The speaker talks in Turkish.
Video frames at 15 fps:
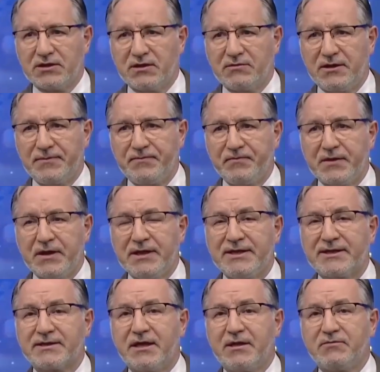Ama
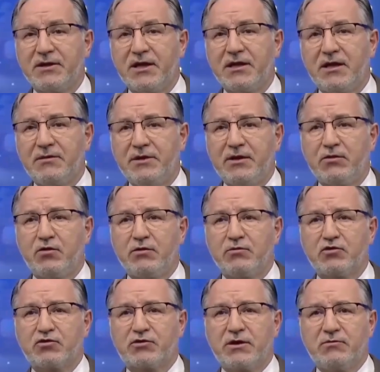İslam'dan haberi
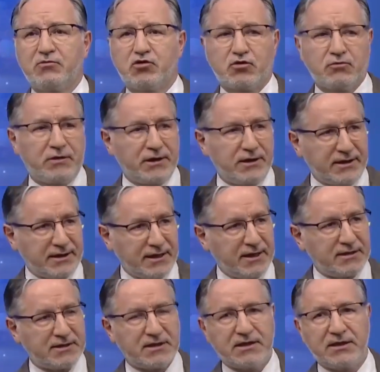olmuşsa, Müslümanlık
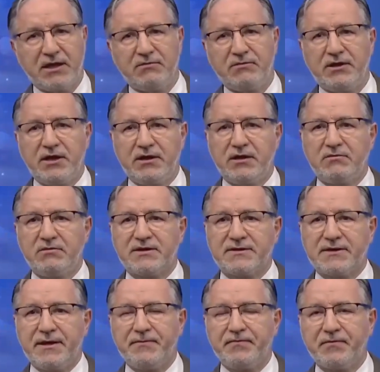kendisine tebliğ edilmişse